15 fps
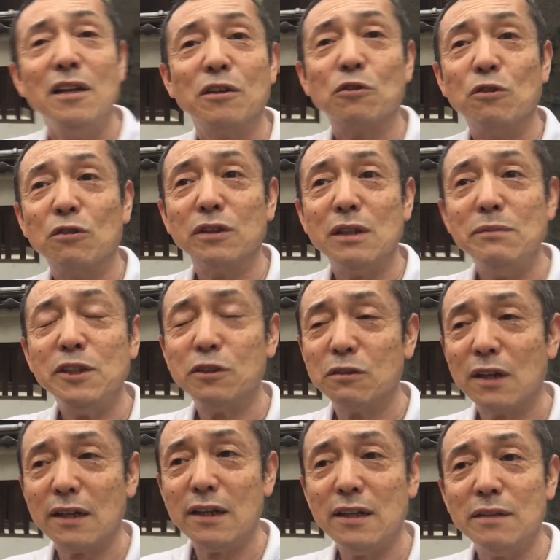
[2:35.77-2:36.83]
ここでみ
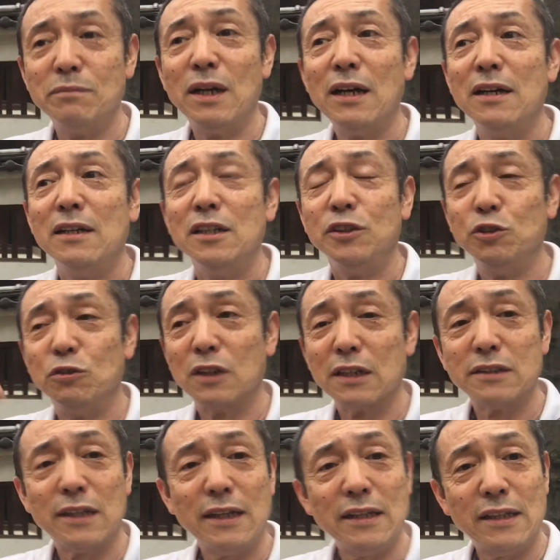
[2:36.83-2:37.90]
そがれ、まあ、浄
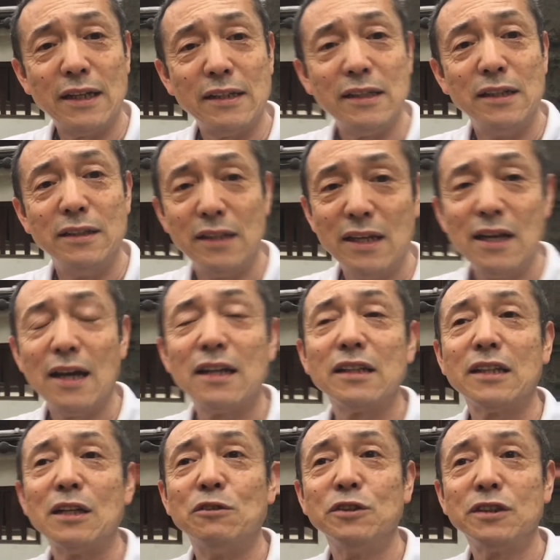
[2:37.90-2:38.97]
化されたり、ね、
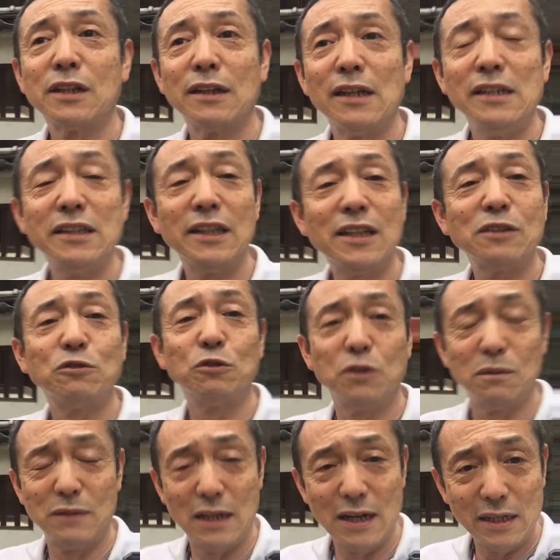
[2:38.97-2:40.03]
新たなお力をいただくこ
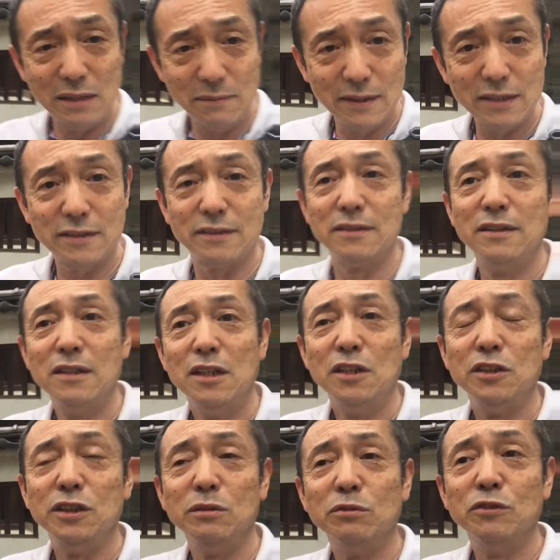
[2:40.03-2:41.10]
ともあります。
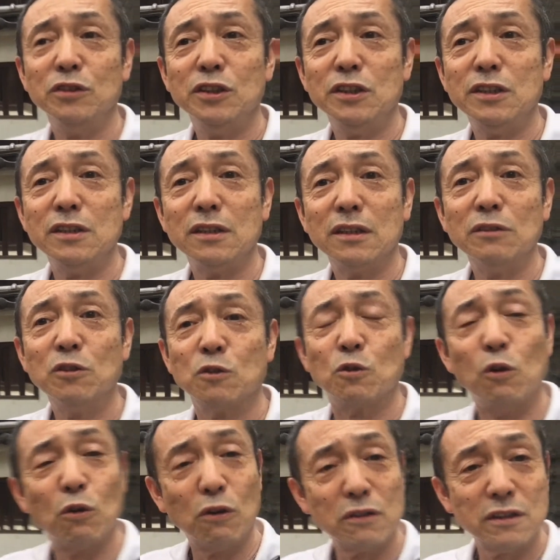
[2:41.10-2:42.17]
自分自身の
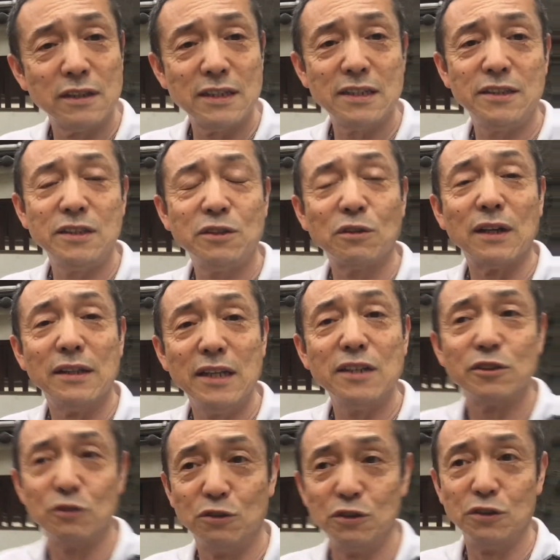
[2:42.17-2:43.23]
志とかね
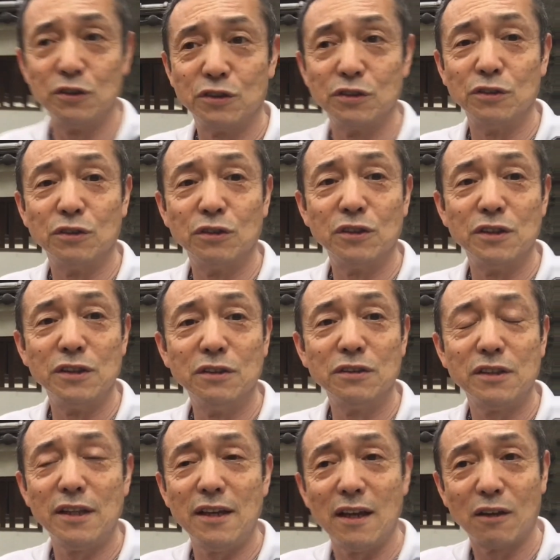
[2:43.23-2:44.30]
相乗することによっ
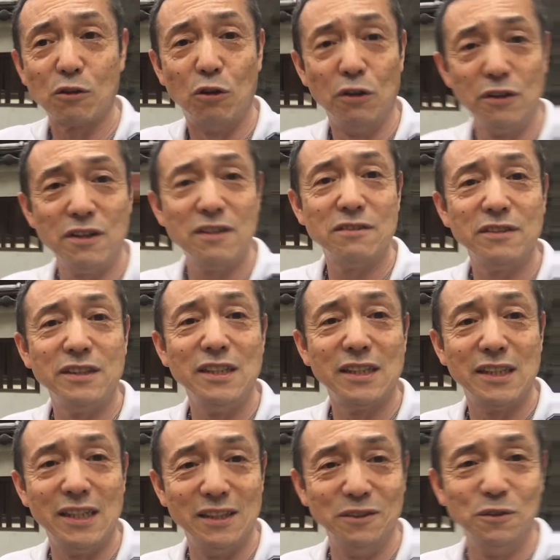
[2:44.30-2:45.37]
て、このように生
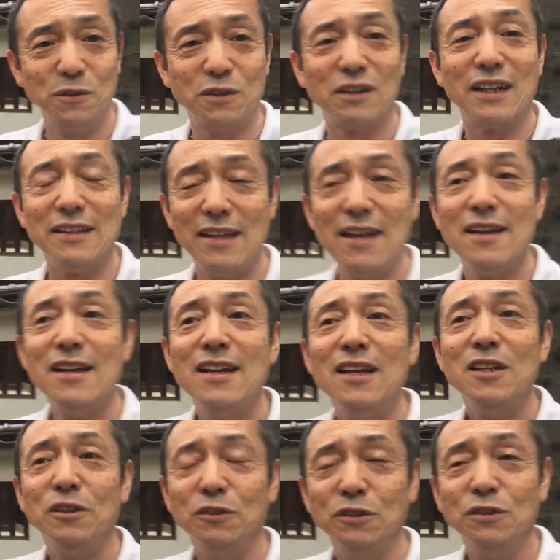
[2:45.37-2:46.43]
きるとかね、
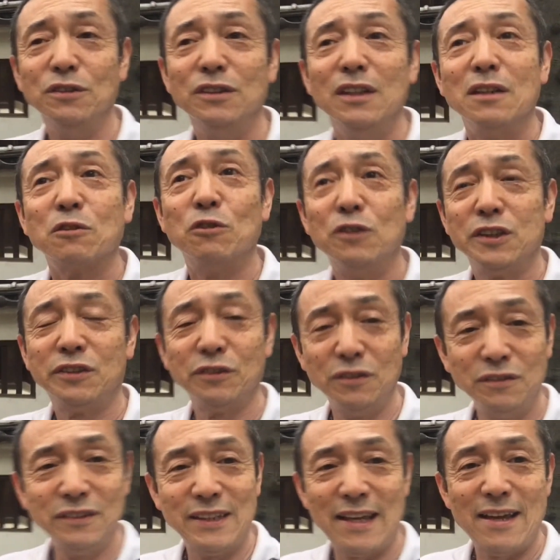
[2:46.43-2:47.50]
うん、こうす
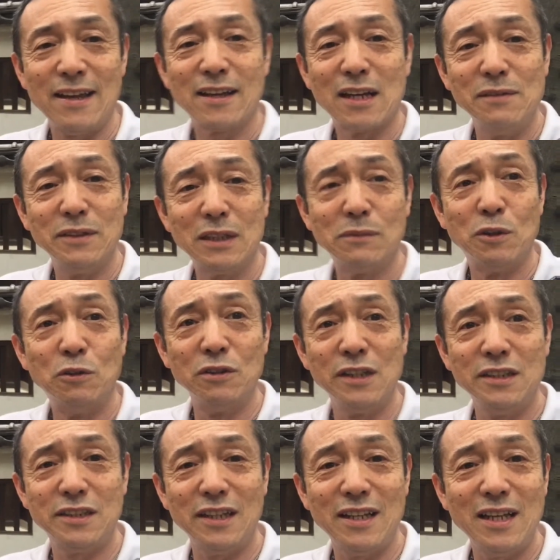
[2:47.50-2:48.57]
るんで神様応
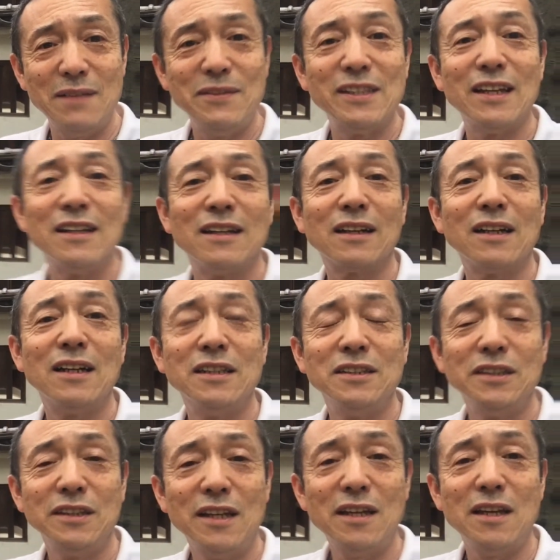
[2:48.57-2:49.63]
援してねみたいな感
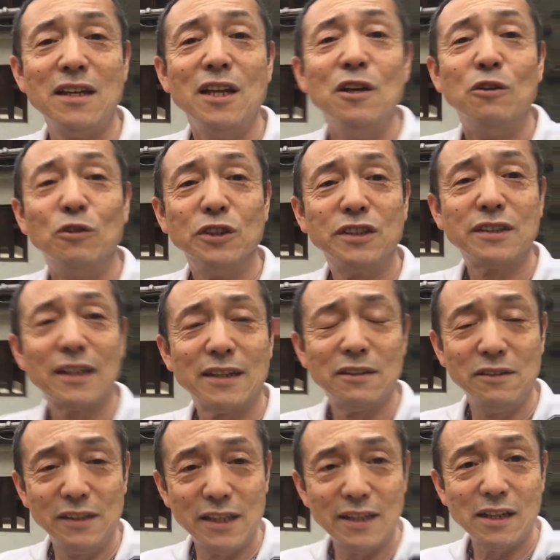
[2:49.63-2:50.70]
じでお力
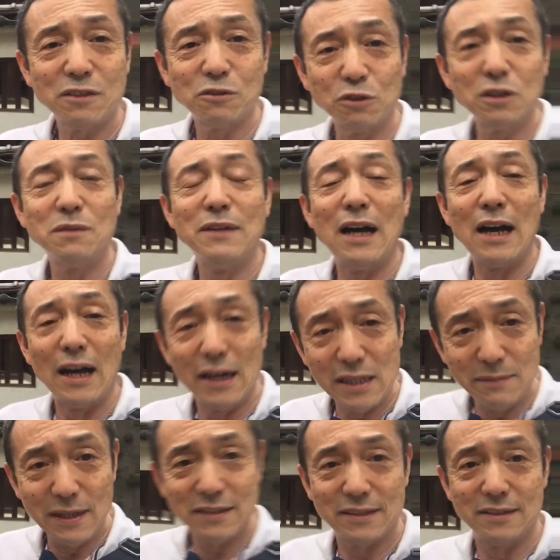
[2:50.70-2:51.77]
をいただくこともありま
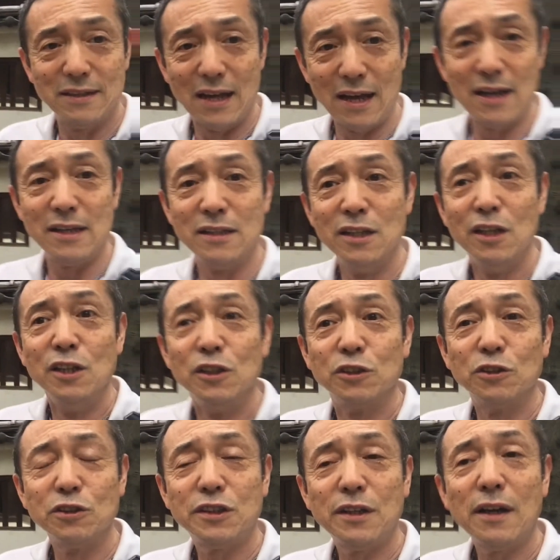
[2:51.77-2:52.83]
す。はい、そ
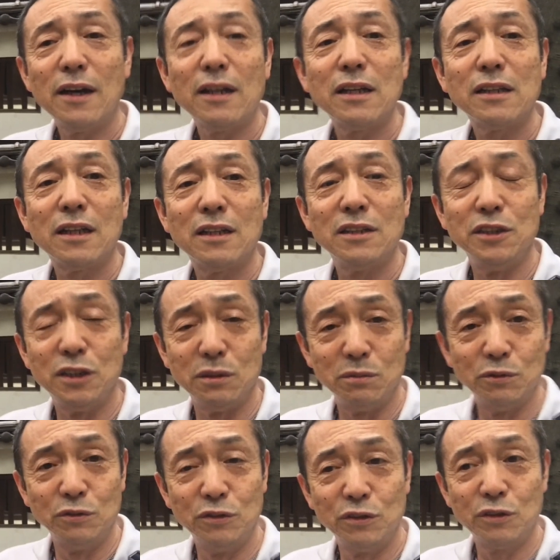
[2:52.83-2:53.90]
して新たな自
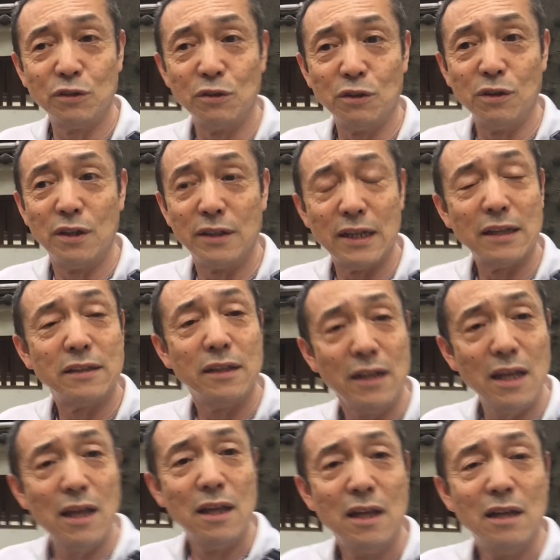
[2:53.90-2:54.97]
分となってね、
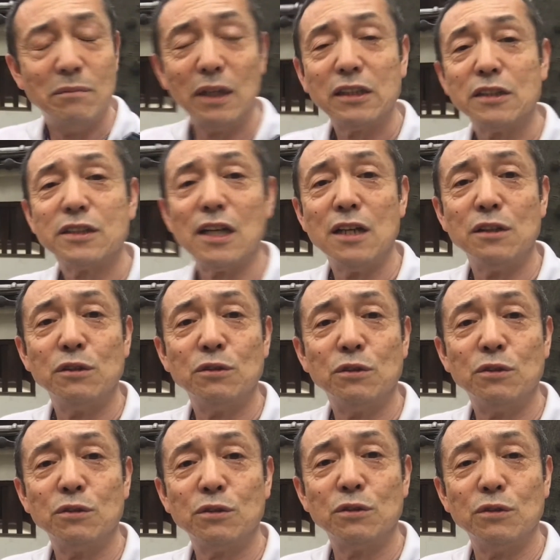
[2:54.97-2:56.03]
また参道を
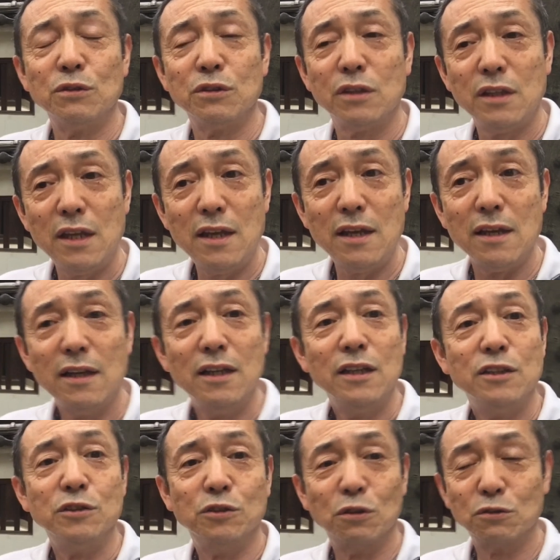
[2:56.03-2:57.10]
通って
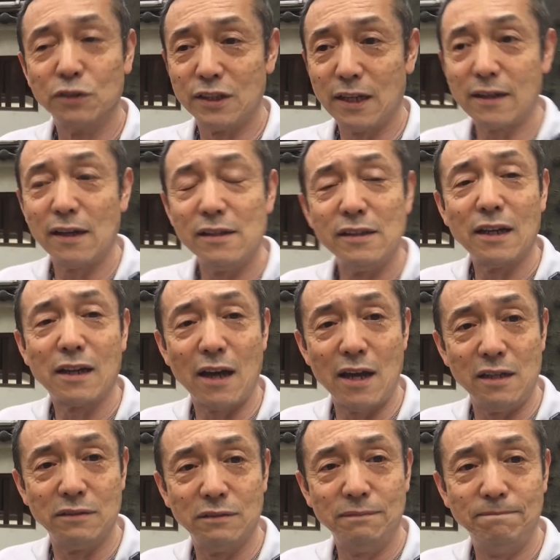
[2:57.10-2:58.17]
俗世界へ帰る、うん、
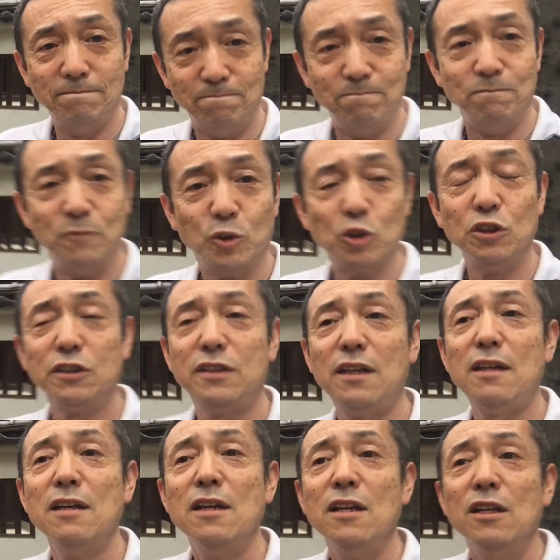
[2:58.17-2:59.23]
そして
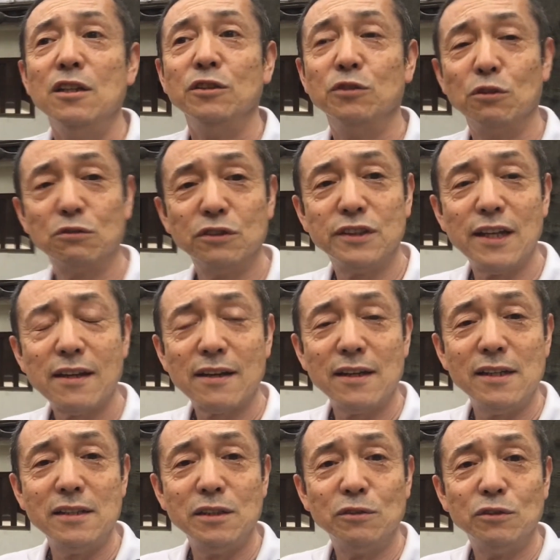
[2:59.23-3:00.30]
俗世界
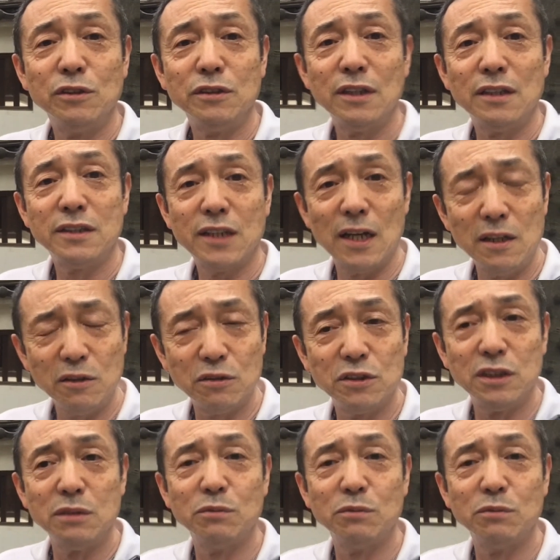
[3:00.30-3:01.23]
においてちゃんと自